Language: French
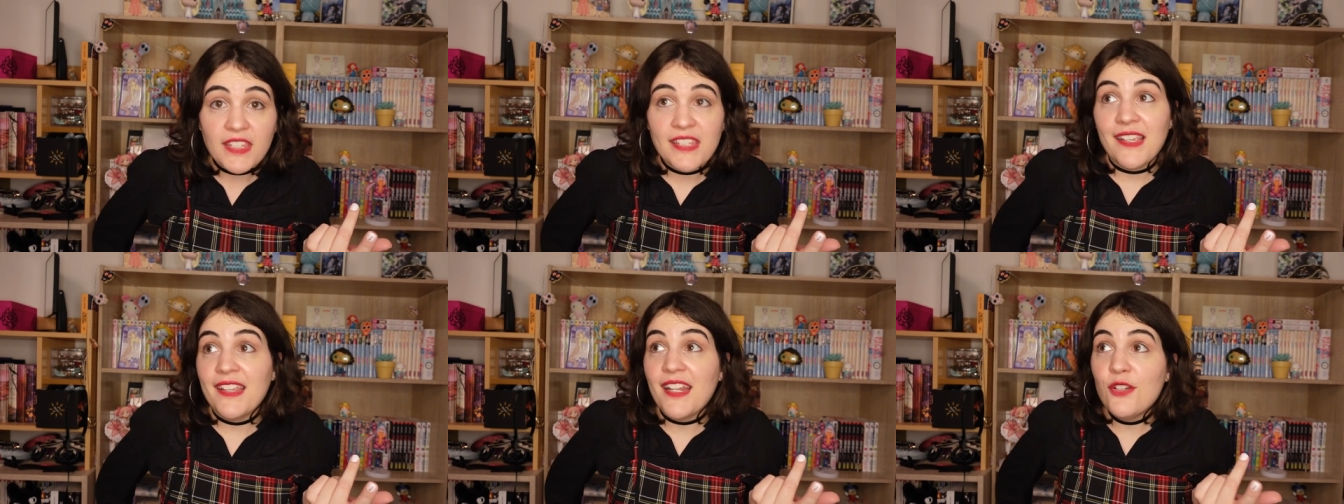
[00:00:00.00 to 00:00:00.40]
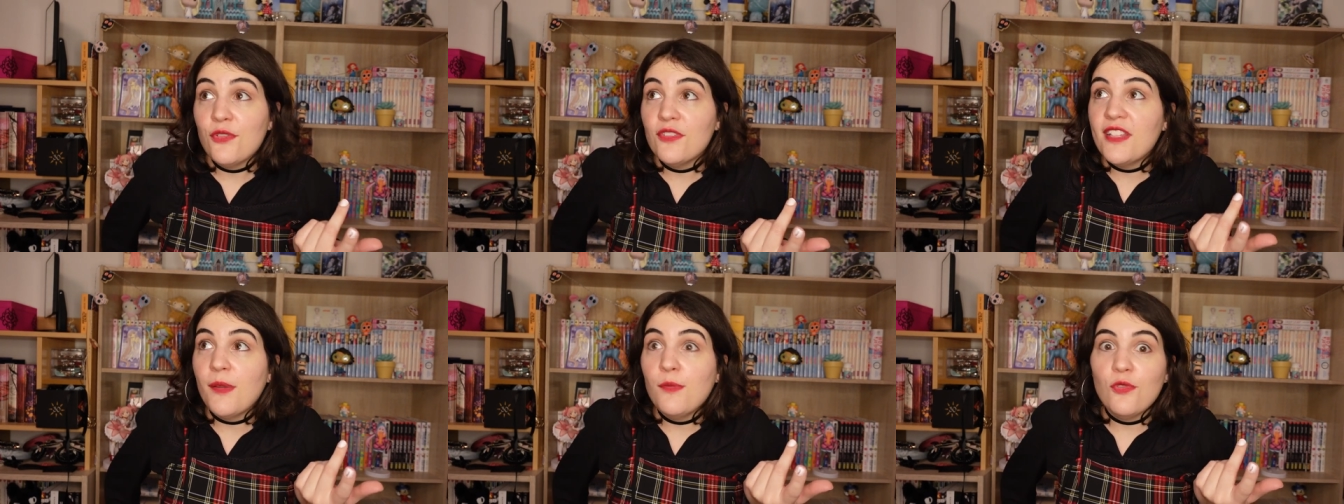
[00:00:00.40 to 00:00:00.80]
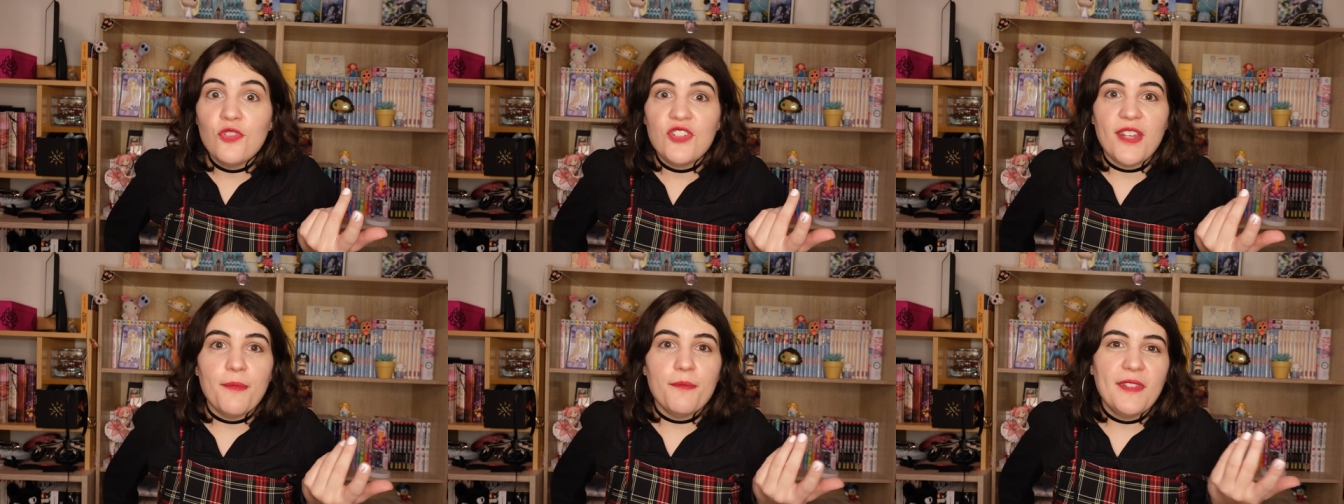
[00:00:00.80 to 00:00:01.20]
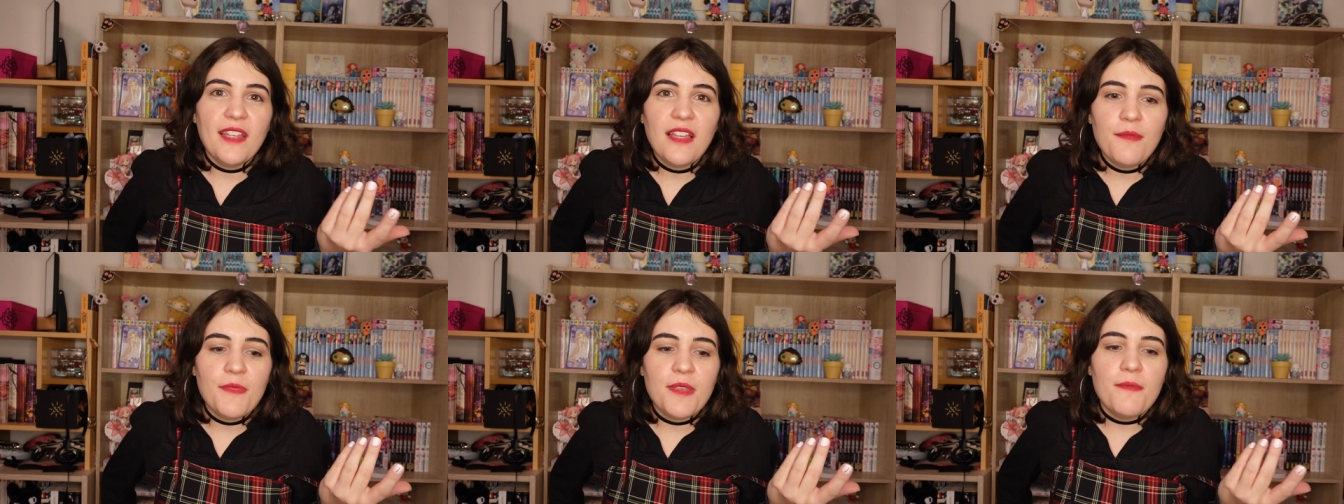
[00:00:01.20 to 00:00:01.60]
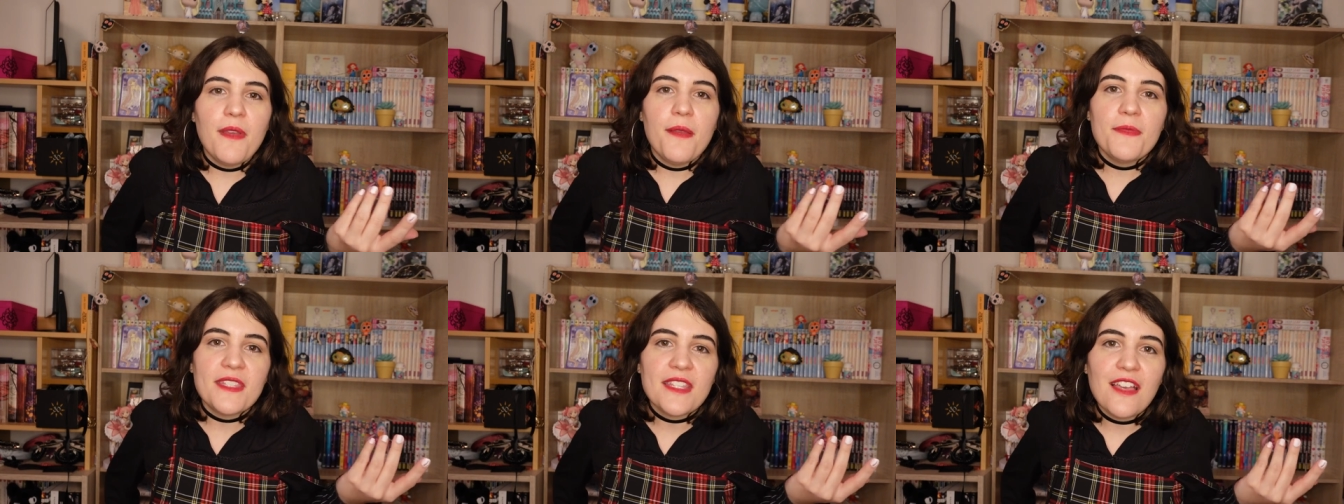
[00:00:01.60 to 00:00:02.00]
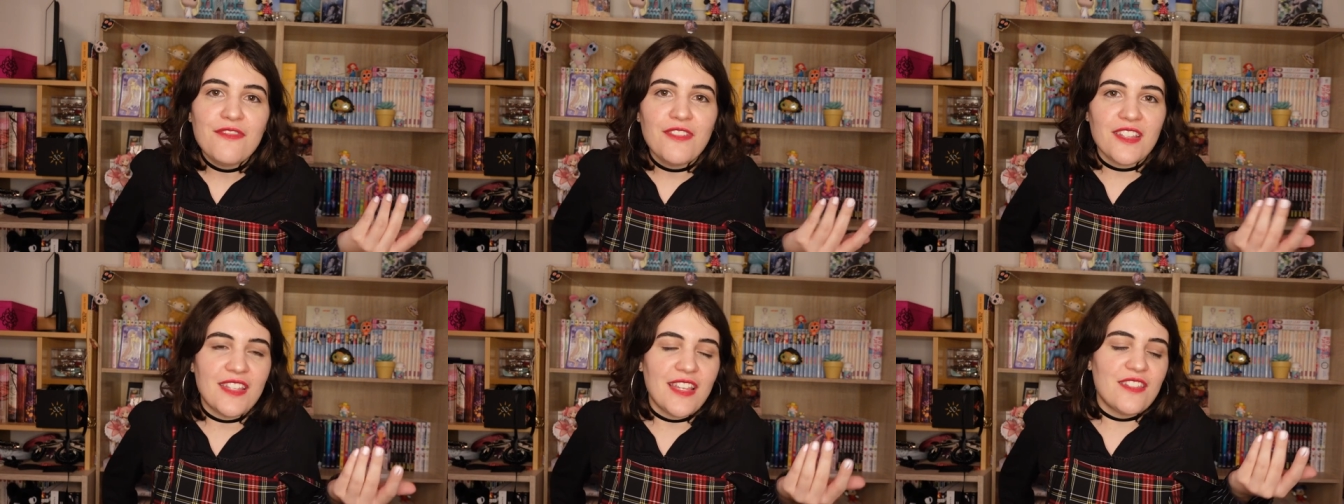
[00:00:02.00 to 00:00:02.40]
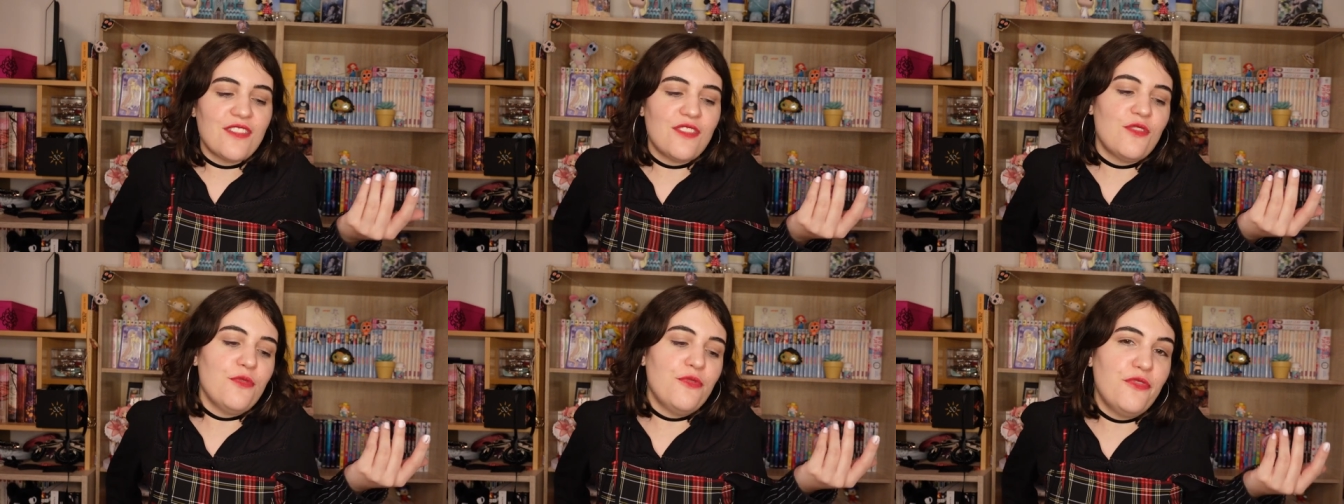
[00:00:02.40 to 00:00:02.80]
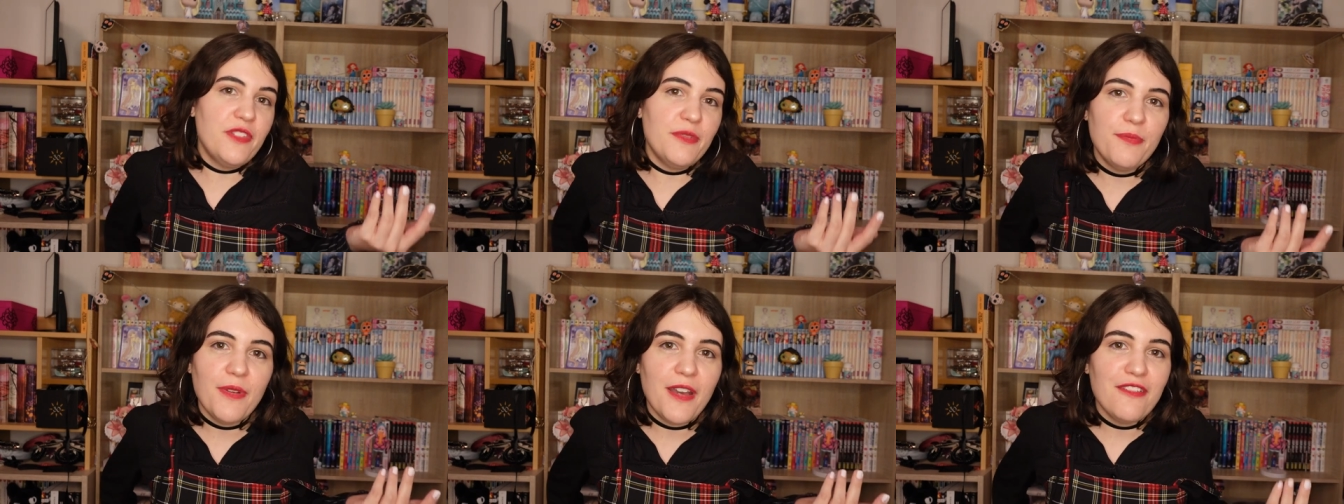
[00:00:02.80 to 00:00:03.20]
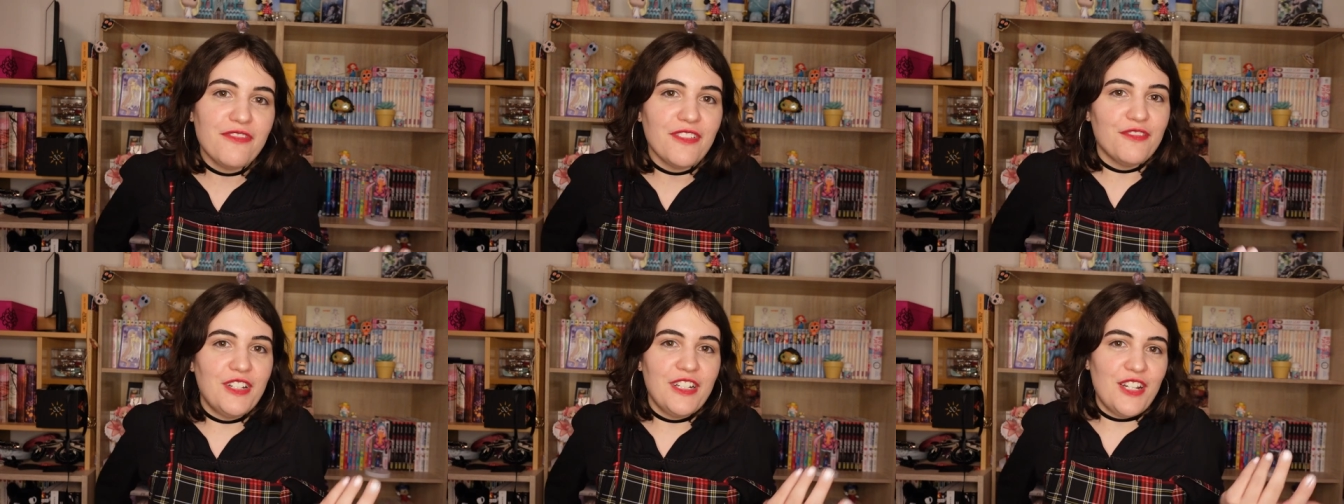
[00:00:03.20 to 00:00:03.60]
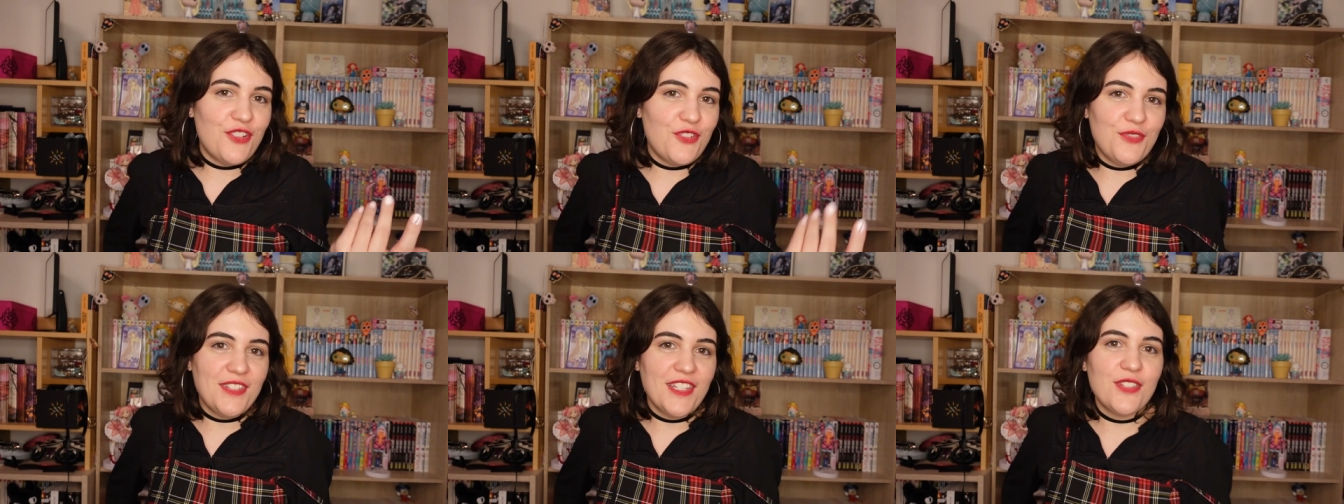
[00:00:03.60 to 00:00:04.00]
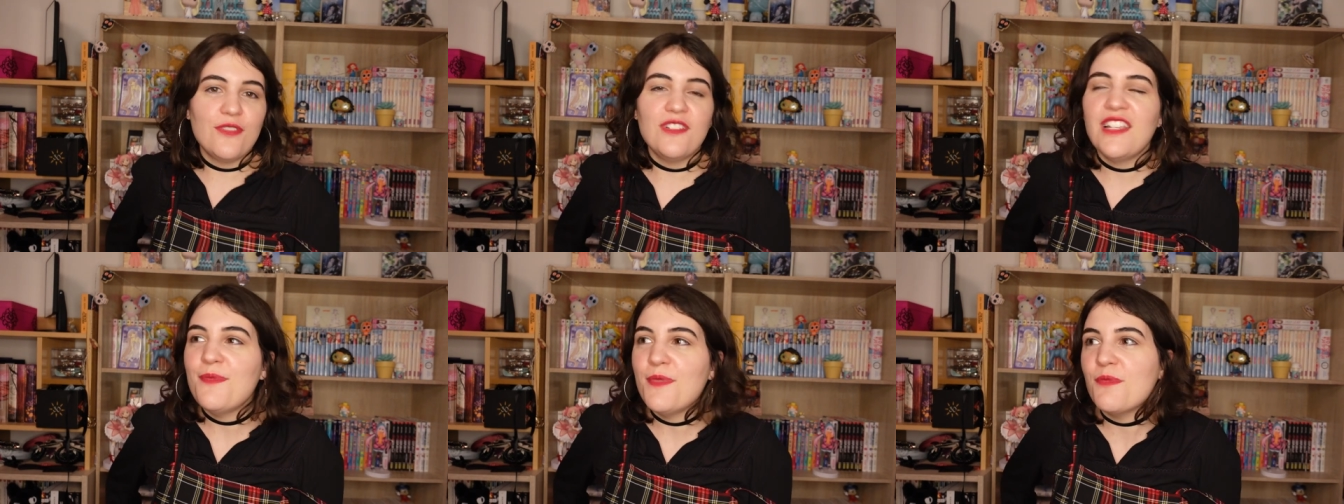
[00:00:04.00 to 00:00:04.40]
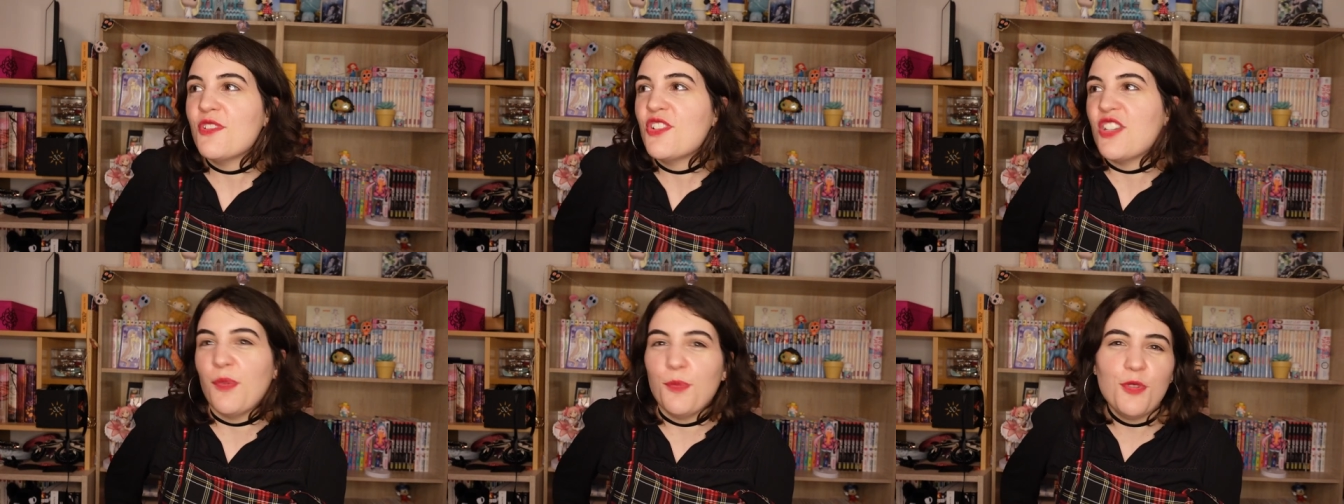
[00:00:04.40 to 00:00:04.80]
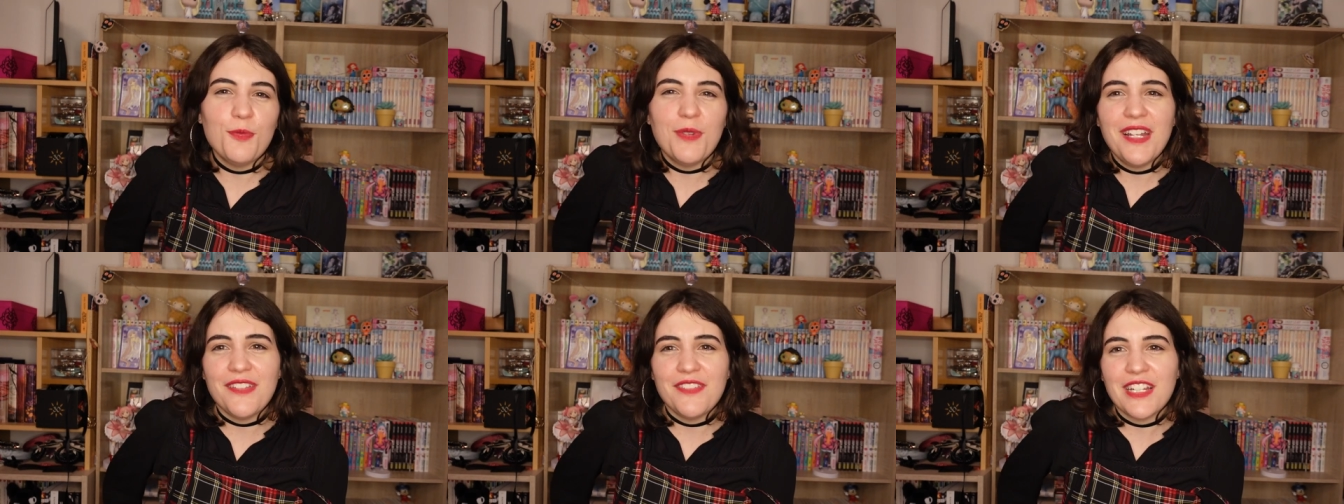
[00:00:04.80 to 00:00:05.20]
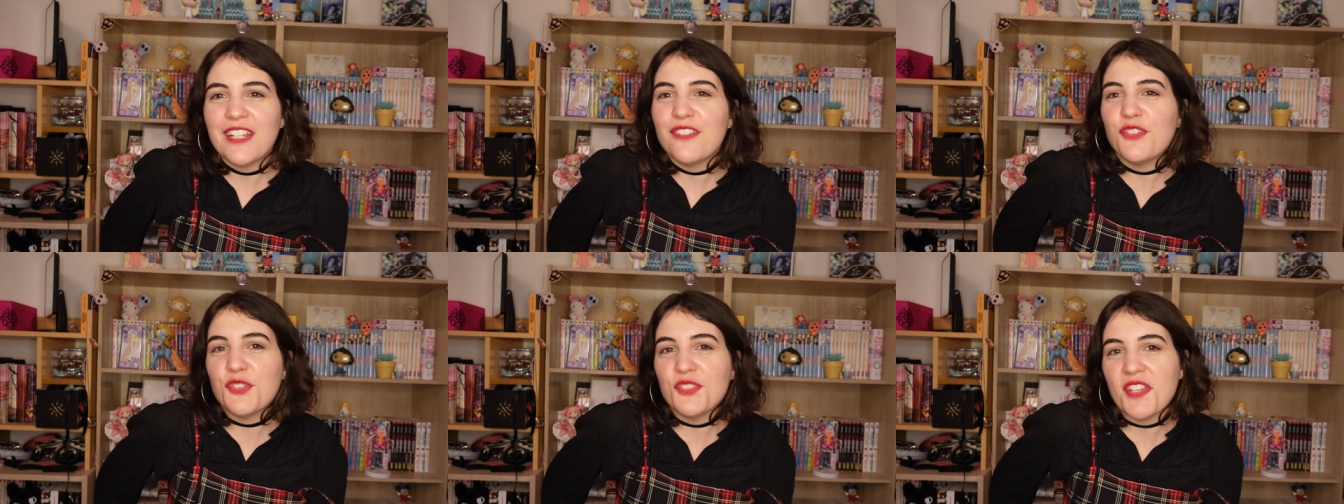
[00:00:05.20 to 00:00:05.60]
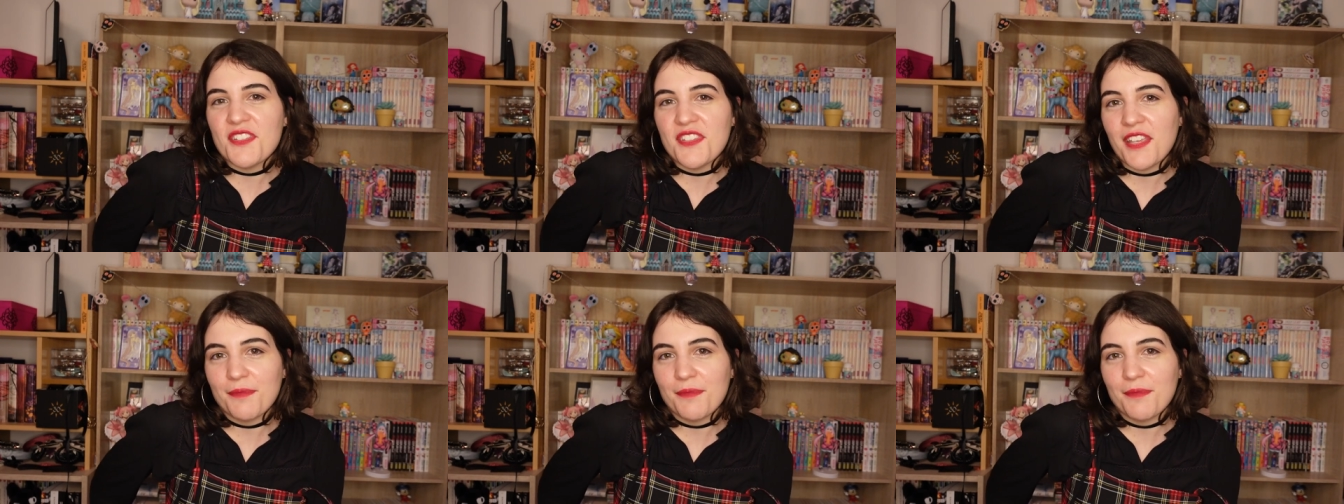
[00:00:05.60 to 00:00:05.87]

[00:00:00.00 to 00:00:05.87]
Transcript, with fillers: Il y a quelques tableaux que j'aime bien, mais même ça, enfin, ça suffit pas. Enfin voilà, je suis désolée, mais moi j'ai un peu de mal avec les Fantasias.